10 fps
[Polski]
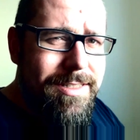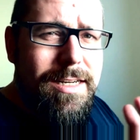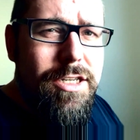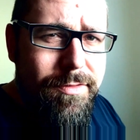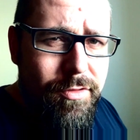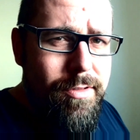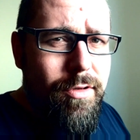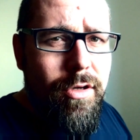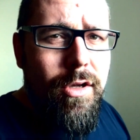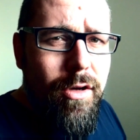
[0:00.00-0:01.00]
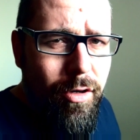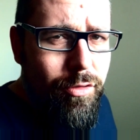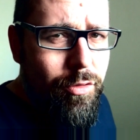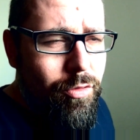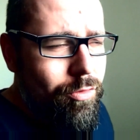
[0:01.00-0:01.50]
Zależy wszystko
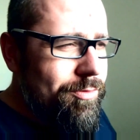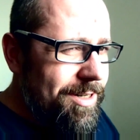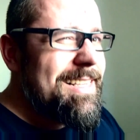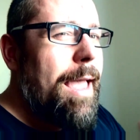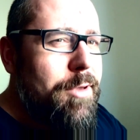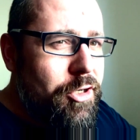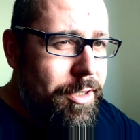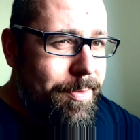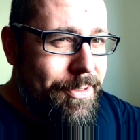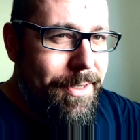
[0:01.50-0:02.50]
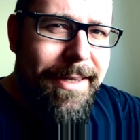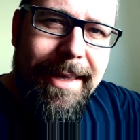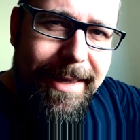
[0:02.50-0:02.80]
od ruchu. Czasami szybciej,